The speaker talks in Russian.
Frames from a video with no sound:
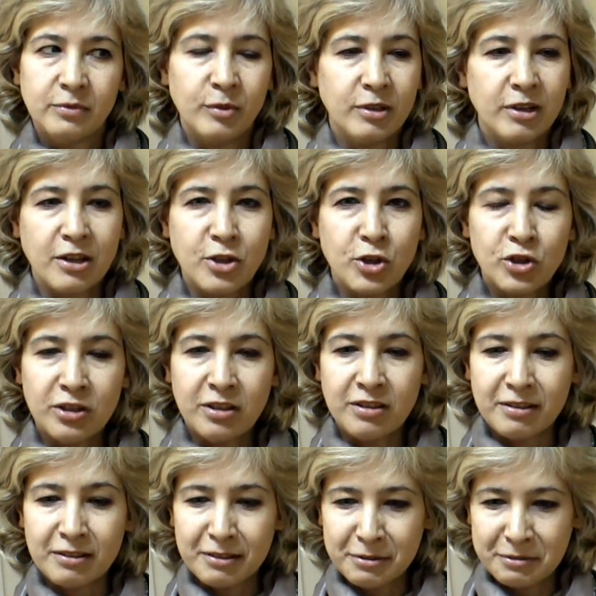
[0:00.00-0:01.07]
Ну, конечно,
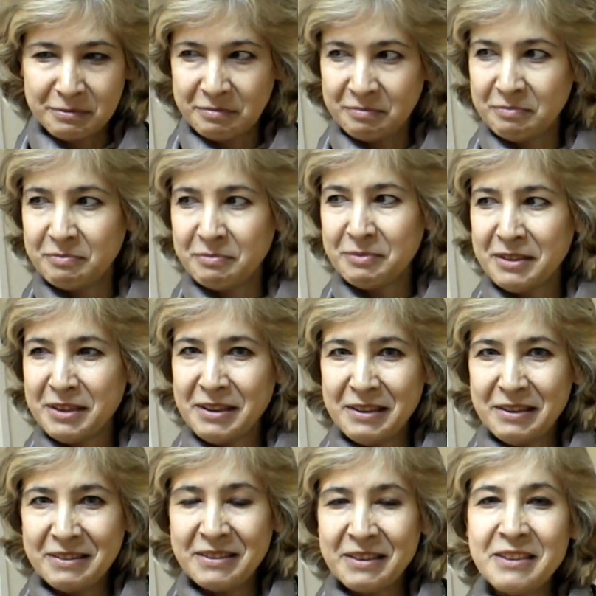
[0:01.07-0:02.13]
нет.
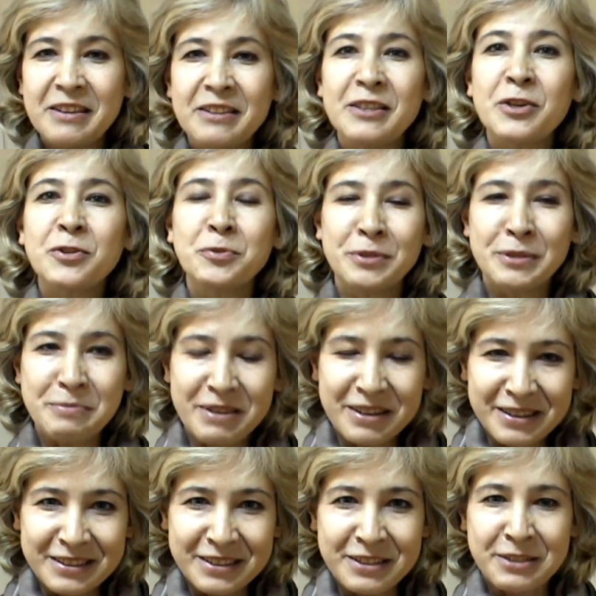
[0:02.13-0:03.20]
А, не ну, отношу себя
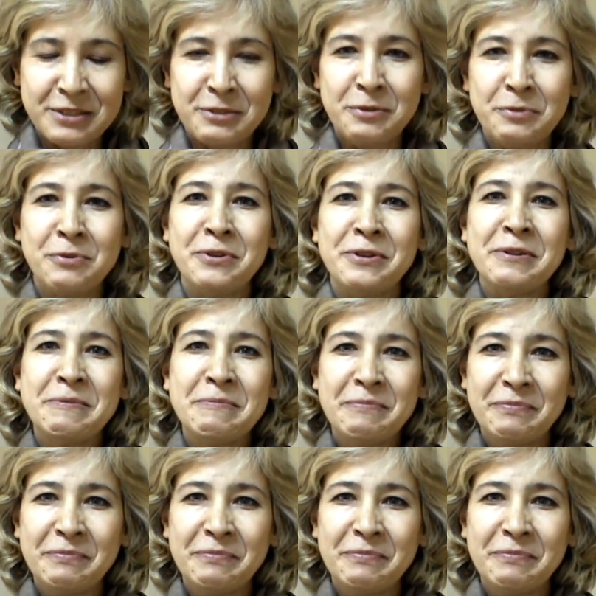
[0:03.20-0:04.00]
к этой категории.